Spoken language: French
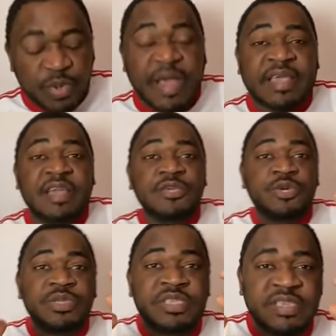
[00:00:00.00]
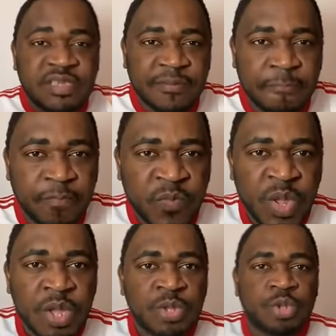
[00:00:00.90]
pour laquelle je dis,
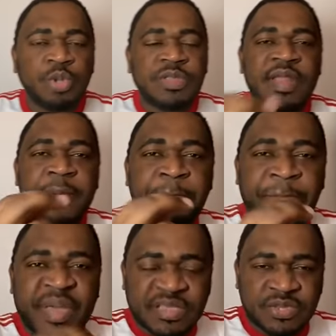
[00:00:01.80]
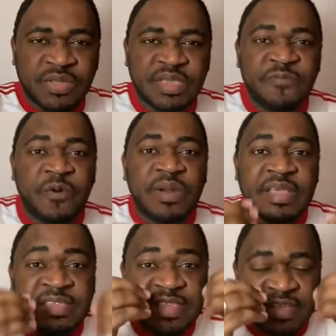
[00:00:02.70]
toutes les personnes qui font
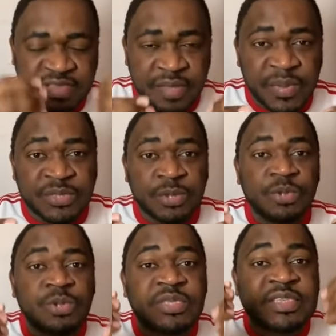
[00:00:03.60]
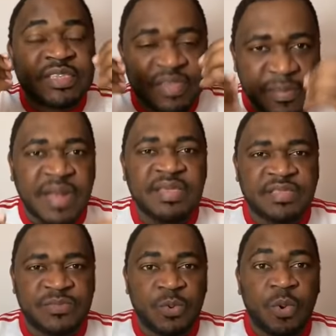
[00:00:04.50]
l'exacerbation du
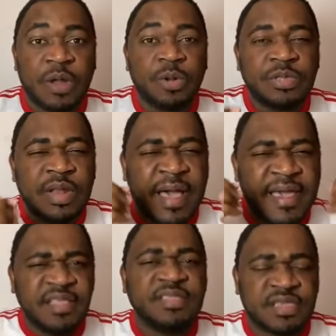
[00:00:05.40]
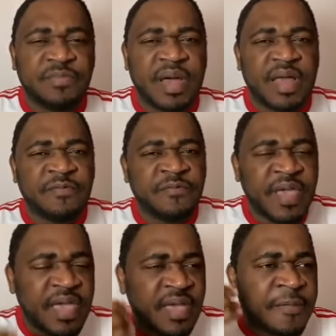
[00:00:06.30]
tribalisme ou alors de la haine tribale
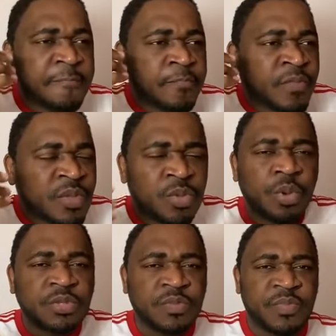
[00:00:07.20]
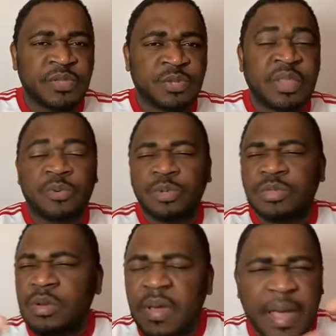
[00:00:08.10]
envers d'autres personnes à
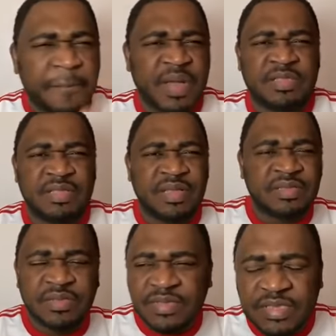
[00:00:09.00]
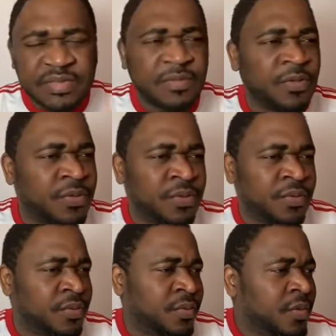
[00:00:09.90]
cause de leur appartenance euh,
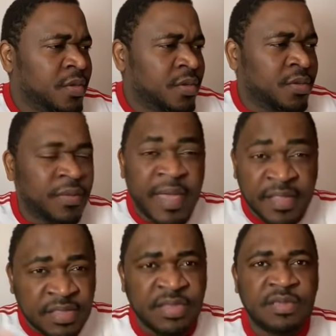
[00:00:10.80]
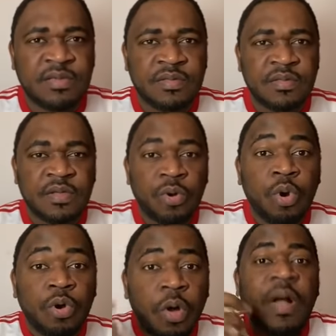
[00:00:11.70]
euh, euh, ethnique
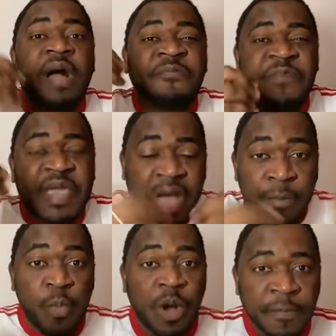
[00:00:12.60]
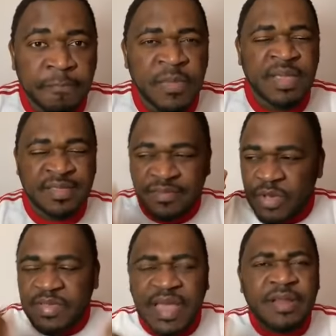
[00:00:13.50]
auront affaire à moi,
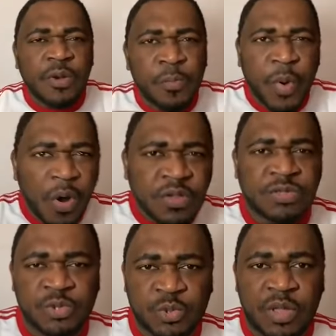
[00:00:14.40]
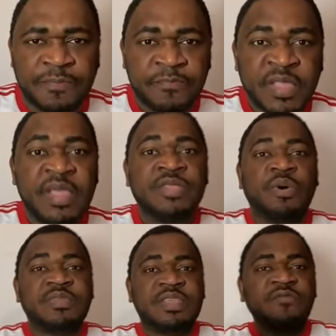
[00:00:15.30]
de quelque bord que ce soit.
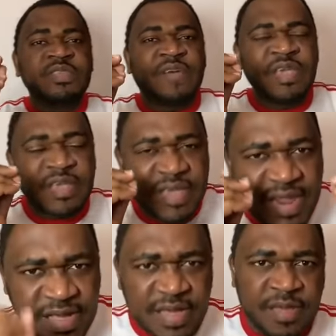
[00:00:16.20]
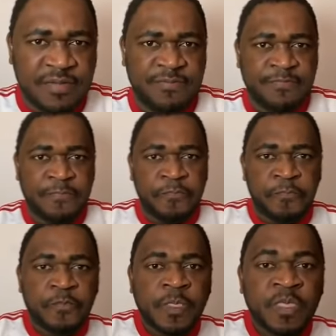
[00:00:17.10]
Donc si vous avez quelqu'un
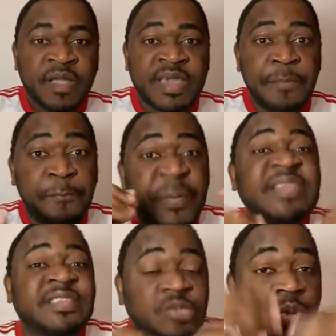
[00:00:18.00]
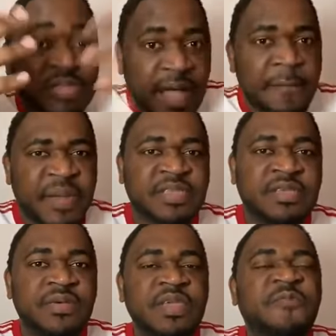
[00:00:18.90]
qui passe son temps parce
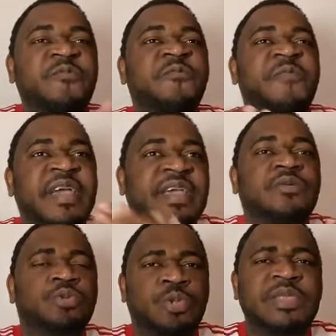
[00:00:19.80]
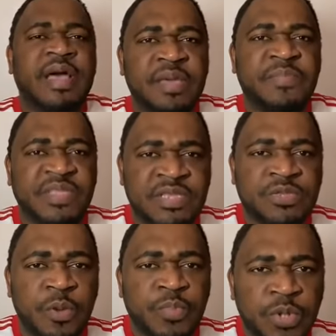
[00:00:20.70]
qu'il faut faire quelque chose à
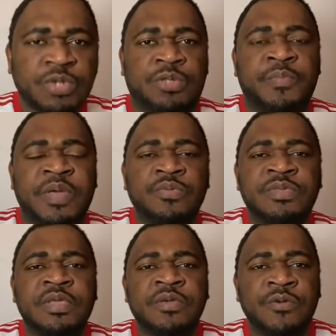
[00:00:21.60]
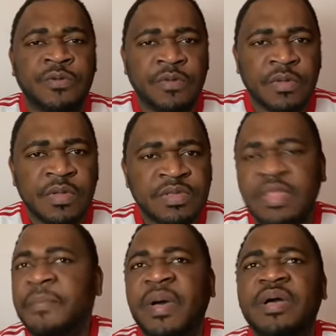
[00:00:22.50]
répétition pour que je te prenne au sérieux, ce
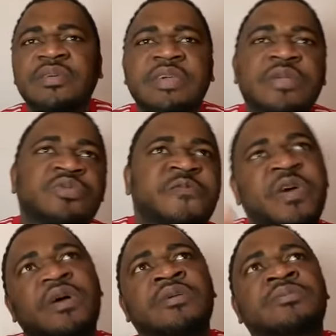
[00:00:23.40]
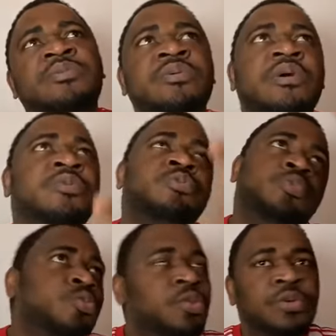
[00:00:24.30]
n'est pas un genre, tu fais un truc un
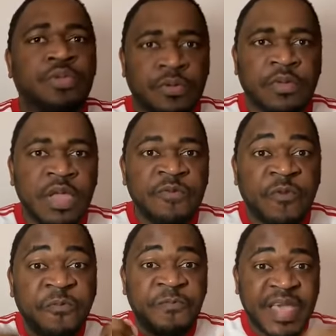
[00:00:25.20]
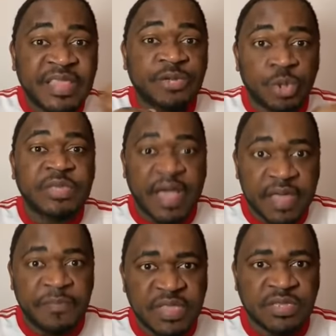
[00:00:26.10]
jour, deux, non. Il faut faire des choses à
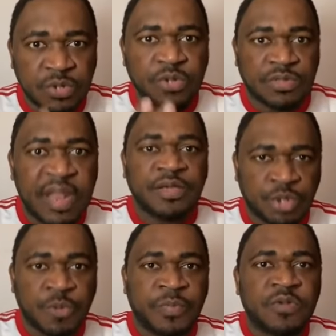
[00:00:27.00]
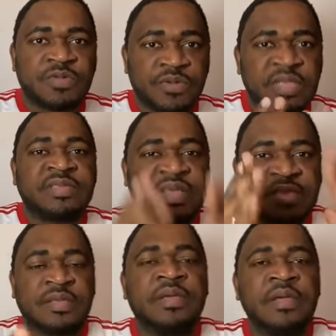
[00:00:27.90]
répétition. Là, je te prends sérieux ça,
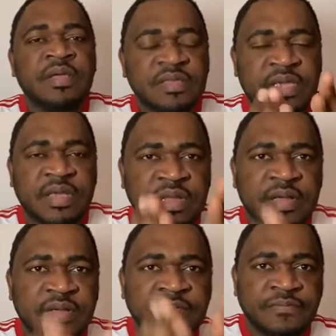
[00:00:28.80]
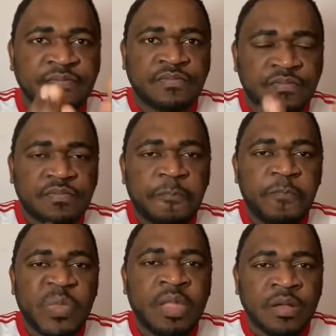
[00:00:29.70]
c'est quelqu'un
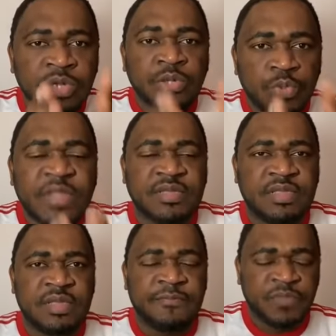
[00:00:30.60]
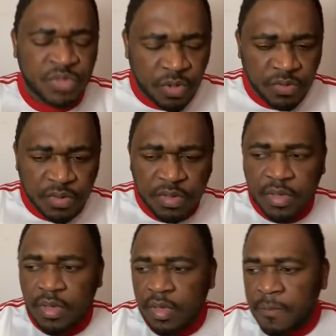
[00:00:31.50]
que je dois traiter. Donc,
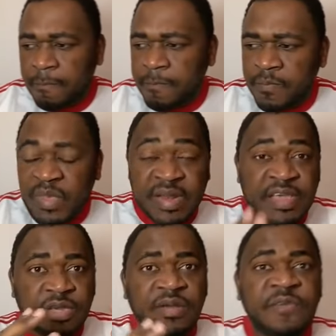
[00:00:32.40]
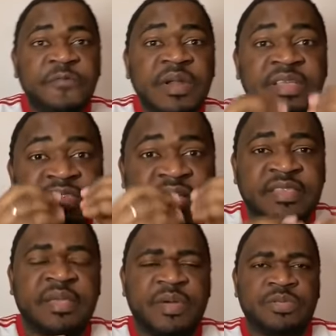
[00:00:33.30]
les gens qui font
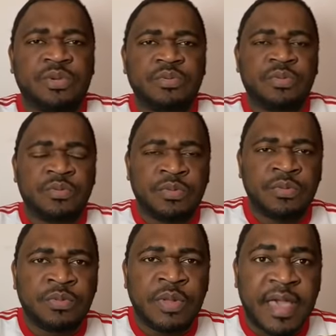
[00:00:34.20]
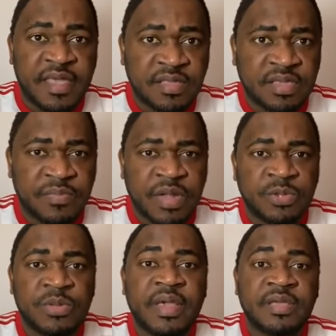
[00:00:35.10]
l'exacerbation de, de, de, la haine tribale
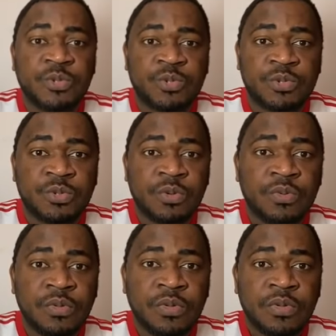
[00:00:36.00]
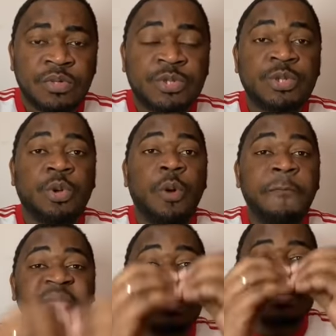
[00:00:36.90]
sur les réseaux sociaux seront
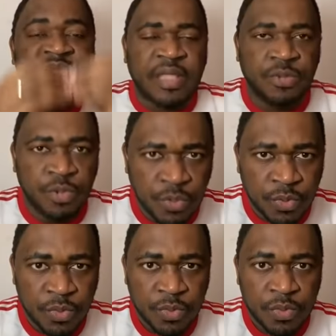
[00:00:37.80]
mis à nu.